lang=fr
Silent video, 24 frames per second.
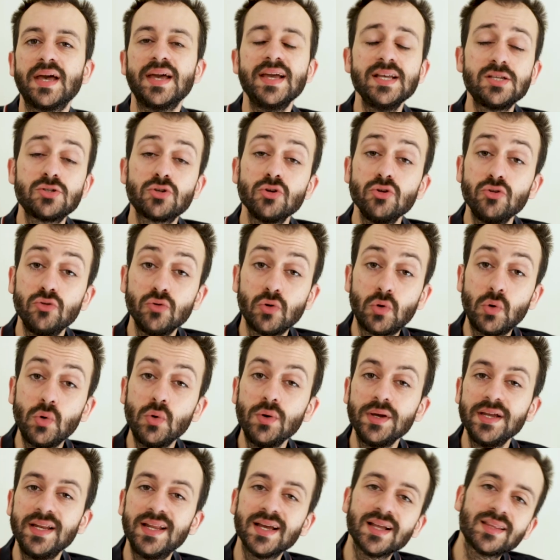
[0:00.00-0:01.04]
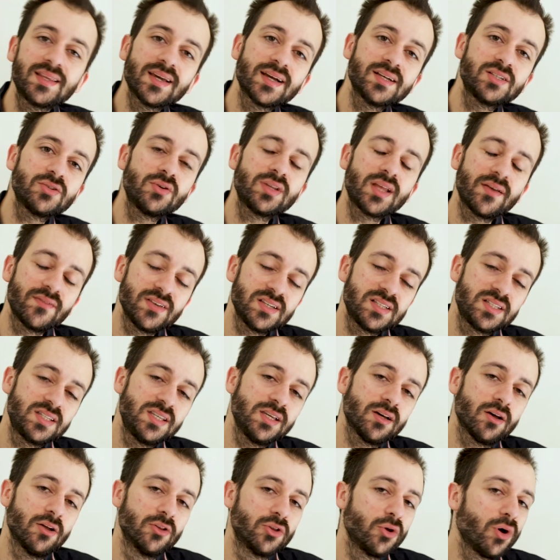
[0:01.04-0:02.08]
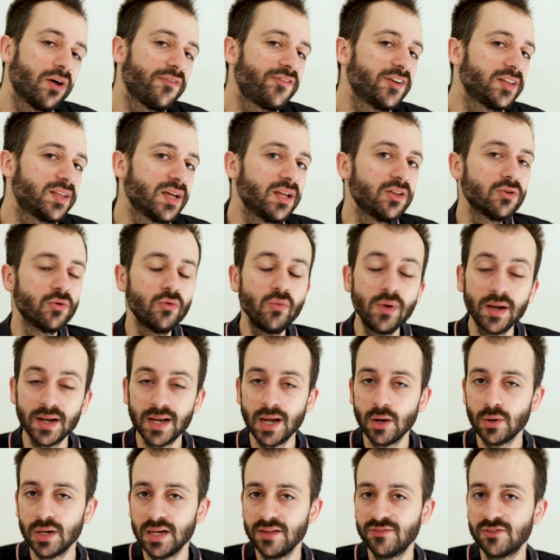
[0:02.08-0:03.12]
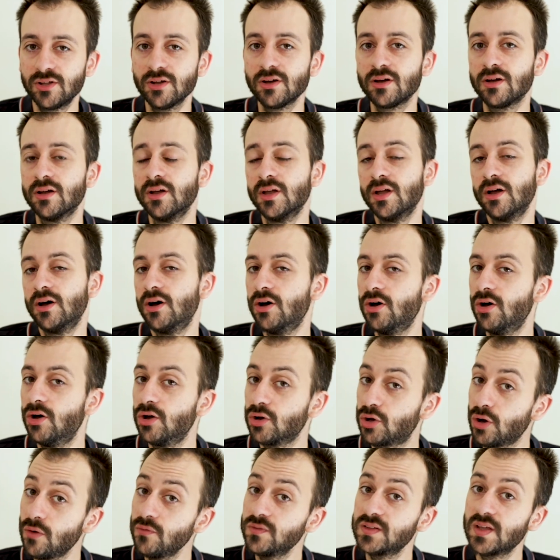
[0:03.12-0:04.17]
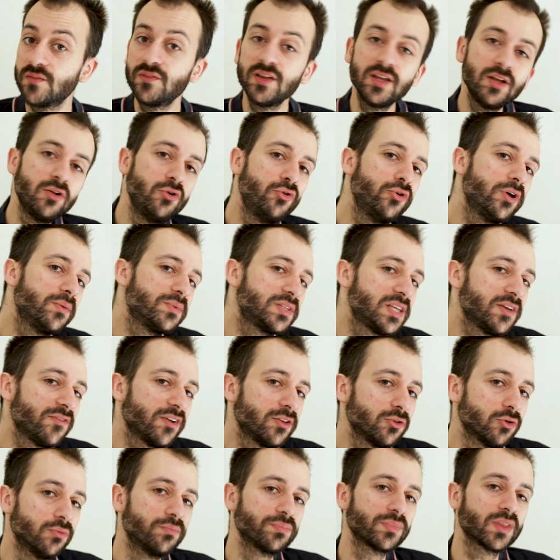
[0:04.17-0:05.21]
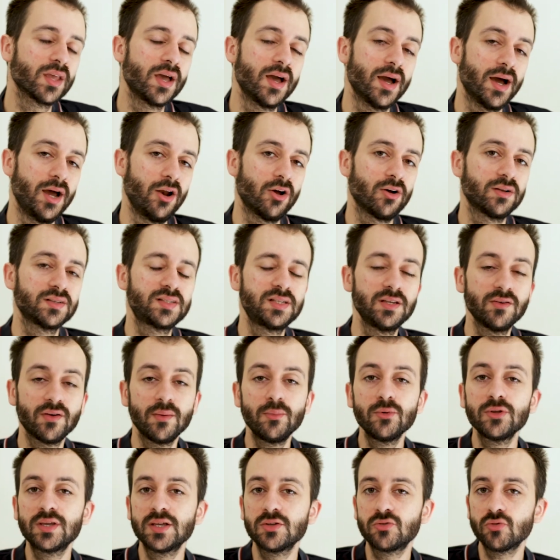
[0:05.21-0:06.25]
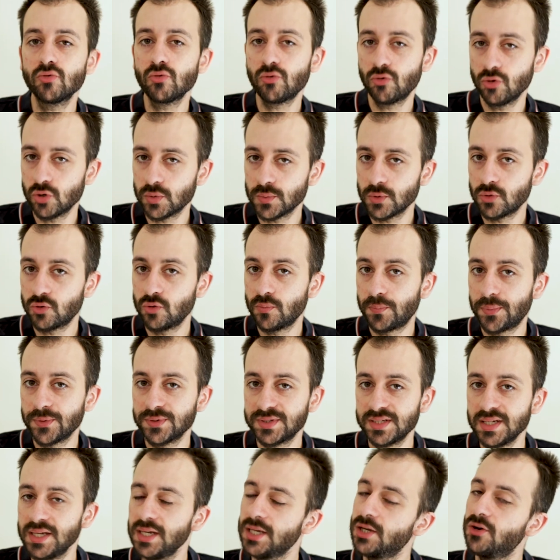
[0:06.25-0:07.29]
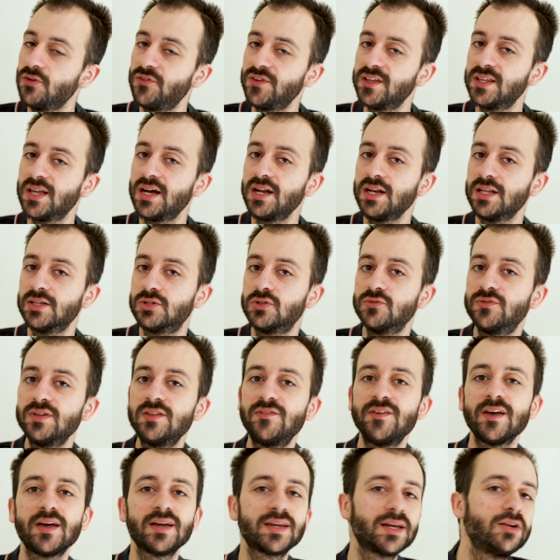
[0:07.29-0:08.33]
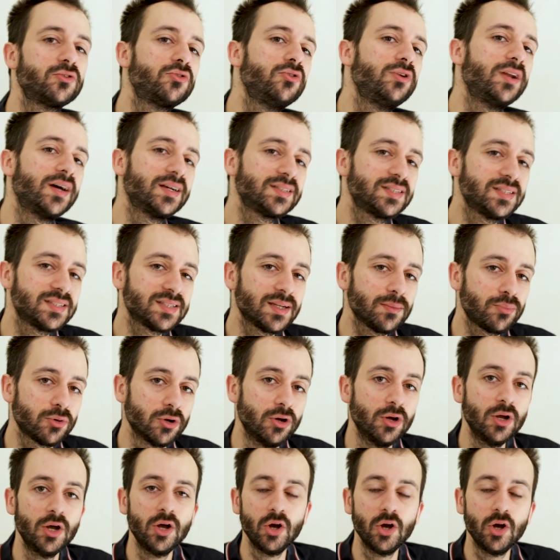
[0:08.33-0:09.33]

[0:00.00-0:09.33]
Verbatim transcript: Est-ce que du coup, il est intéressant d'investir dans un Feted ou un Cloudlifter lifter euh, quand vous avez l'UMC 22 Alors, c'est vraiment une question que je me suis posée et au final, il suffit de faire un calcul assez simple